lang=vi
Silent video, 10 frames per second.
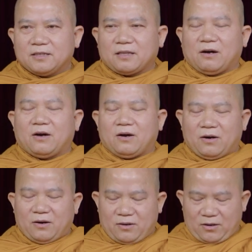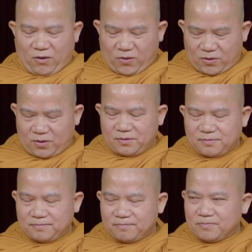thọ khổ
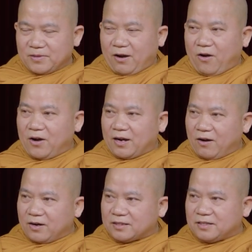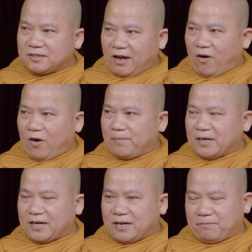còn có cái thứ thọ
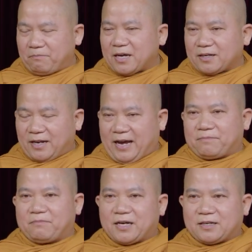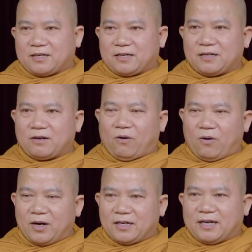mà nó bất lạc bất
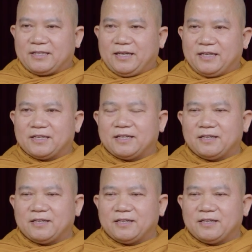khổ là gì